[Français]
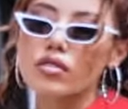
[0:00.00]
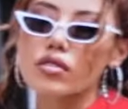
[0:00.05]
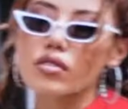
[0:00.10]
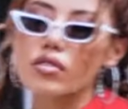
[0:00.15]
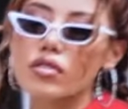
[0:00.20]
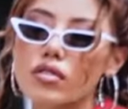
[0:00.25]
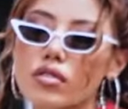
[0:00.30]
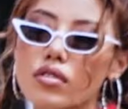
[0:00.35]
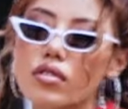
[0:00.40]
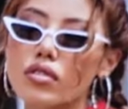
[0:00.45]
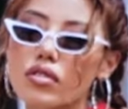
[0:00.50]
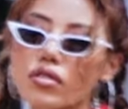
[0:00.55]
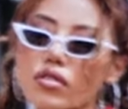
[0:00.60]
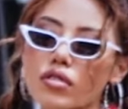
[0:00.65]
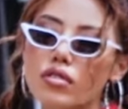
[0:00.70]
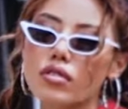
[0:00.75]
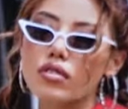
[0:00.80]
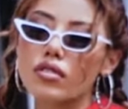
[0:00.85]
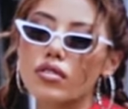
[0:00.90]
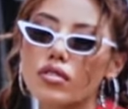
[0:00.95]
je l'ai pris en
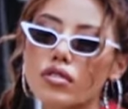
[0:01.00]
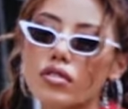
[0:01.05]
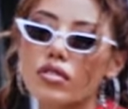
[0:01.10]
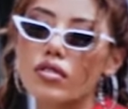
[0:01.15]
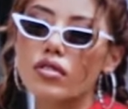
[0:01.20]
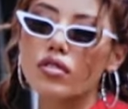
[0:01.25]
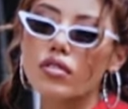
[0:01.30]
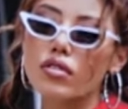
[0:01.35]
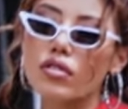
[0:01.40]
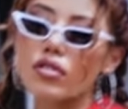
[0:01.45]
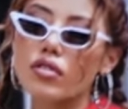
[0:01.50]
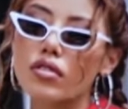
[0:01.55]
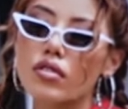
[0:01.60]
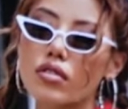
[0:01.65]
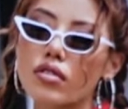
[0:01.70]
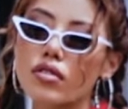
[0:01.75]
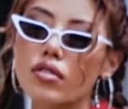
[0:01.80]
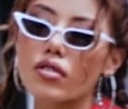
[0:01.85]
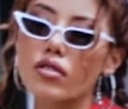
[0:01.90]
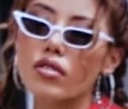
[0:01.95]
rouge, mais vous avez plusieurs
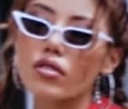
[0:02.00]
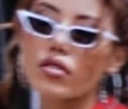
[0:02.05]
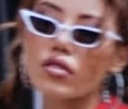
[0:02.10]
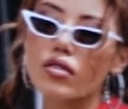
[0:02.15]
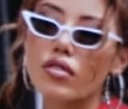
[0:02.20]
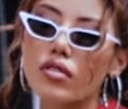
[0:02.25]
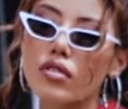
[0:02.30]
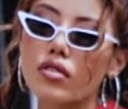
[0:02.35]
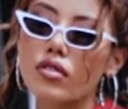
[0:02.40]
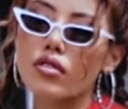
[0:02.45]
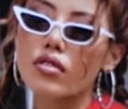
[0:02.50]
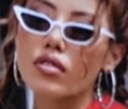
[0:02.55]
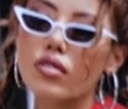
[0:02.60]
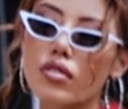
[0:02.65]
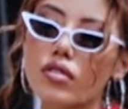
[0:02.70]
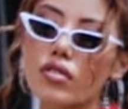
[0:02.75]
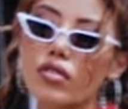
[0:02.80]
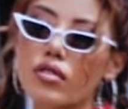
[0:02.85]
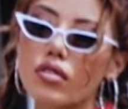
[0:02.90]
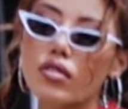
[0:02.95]
couleurs. Vous voyez,
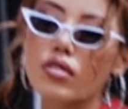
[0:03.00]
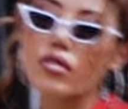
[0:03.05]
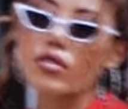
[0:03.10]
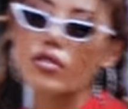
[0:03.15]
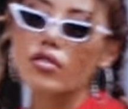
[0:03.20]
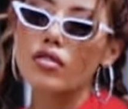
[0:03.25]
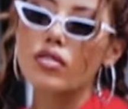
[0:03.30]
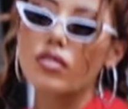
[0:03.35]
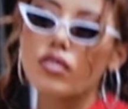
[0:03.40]
comme ceci.